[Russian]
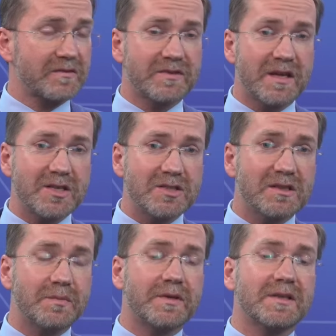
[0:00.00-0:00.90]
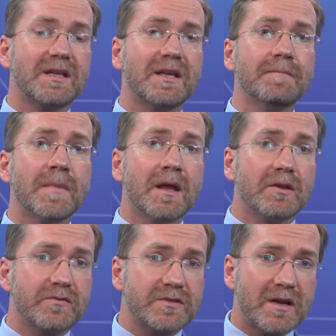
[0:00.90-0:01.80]
вторичной гипертонии,
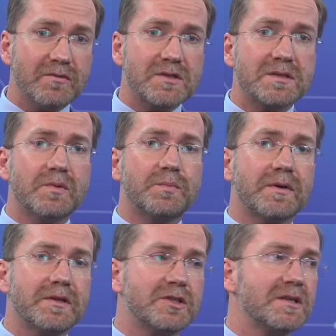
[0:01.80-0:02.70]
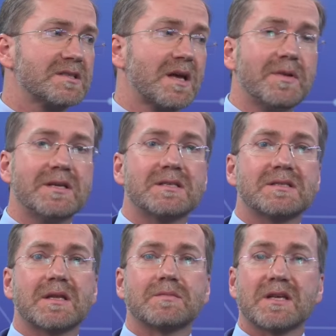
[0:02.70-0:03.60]
то все равно, если мы пролечили за
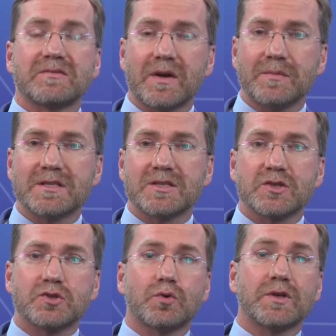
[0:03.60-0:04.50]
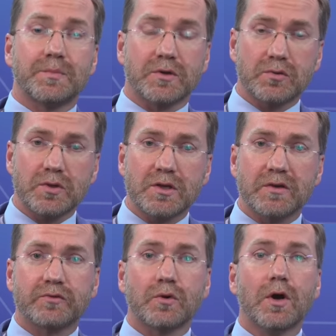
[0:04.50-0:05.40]
месяц, там, за два месяца 100
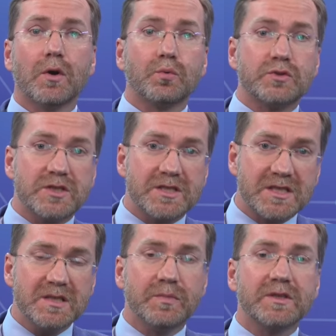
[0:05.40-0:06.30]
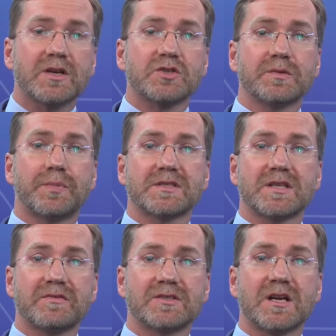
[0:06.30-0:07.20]
гипертоников, то у 10 мы должны
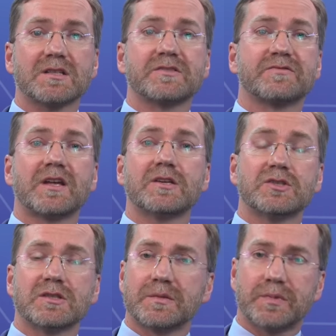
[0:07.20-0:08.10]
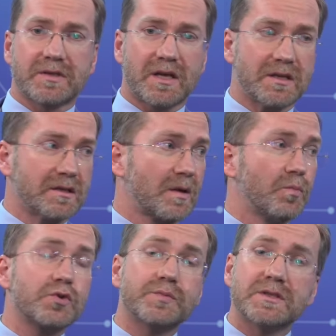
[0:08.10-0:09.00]
поставить диагноз вторичной гипертонии. Там,
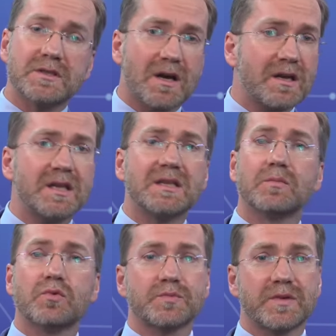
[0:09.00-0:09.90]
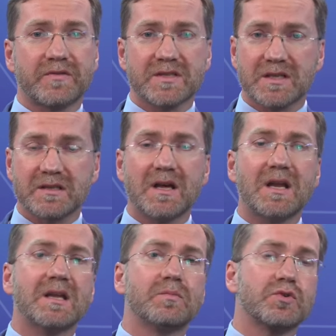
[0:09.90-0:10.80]
может быть эндокринная, может быть
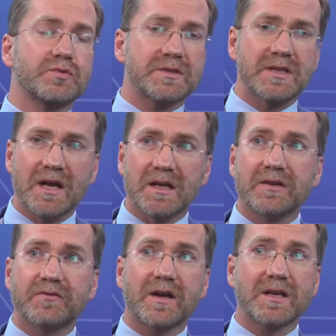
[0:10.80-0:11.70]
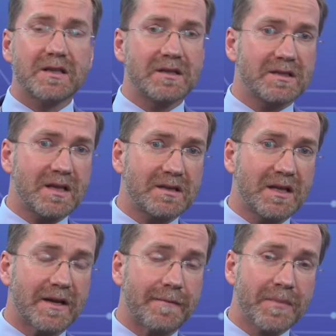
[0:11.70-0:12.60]
вазоренальная, может быть нефрогенная и так
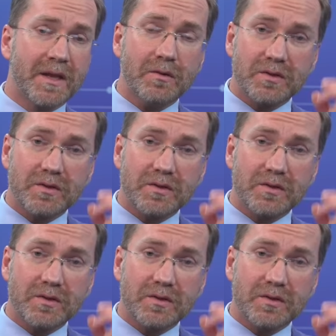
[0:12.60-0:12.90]
далее. Ну,